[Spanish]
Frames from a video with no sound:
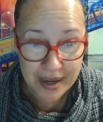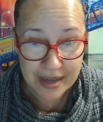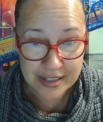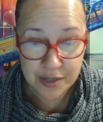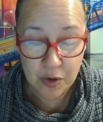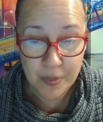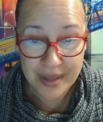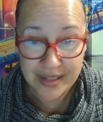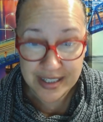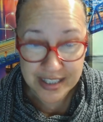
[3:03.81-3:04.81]
el Señor
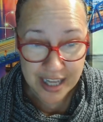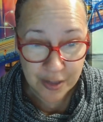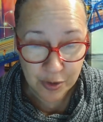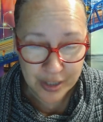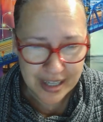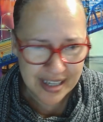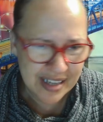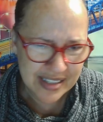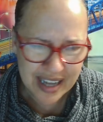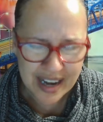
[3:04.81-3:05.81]
bendiciéndote y
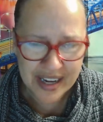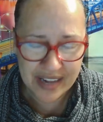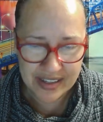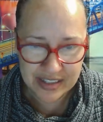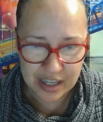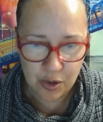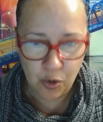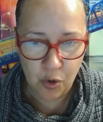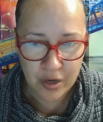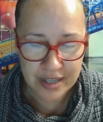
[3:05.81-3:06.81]
ser agradecido
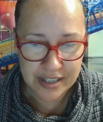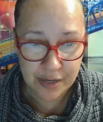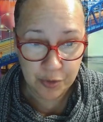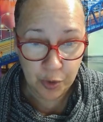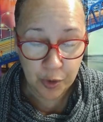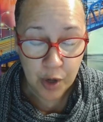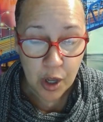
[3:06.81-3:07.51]
con el Señor